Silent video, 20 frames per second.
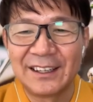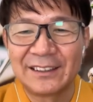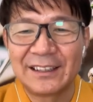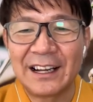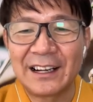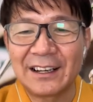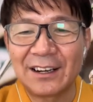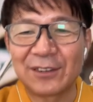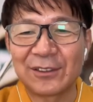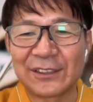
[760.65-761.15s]

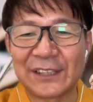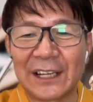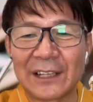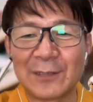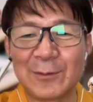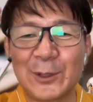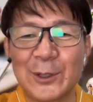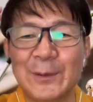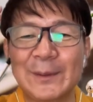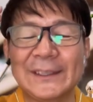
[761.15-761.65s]
なんかこうさっ
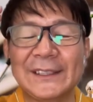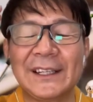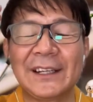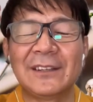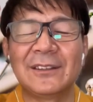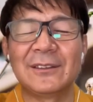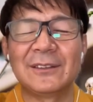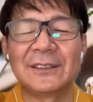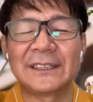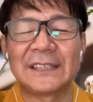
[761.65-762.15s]
きも言いましたけ
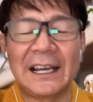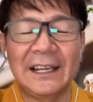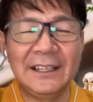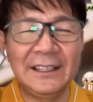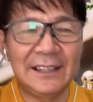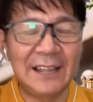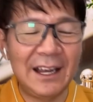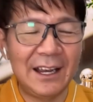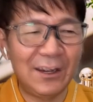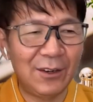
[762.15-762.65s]
ど、最
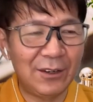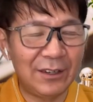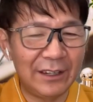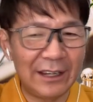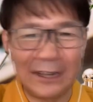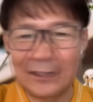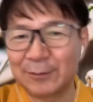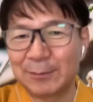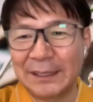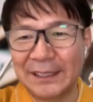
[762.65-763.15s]
低
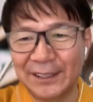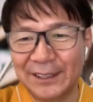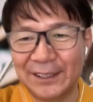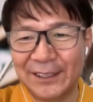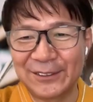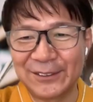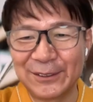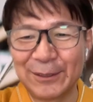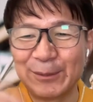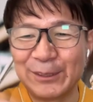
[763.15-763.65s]
ひゃくまで生き
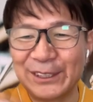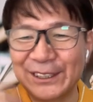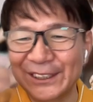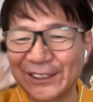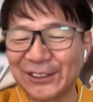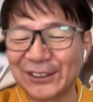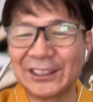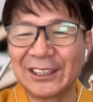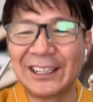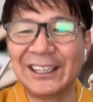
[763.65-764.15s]
るって僕言い
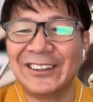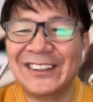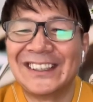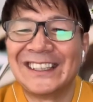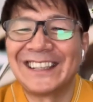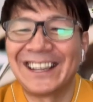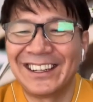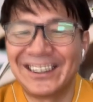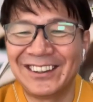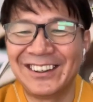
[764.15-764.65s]
続けてま
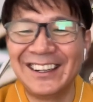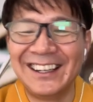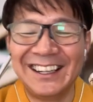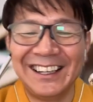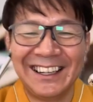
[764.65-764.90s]
すけど、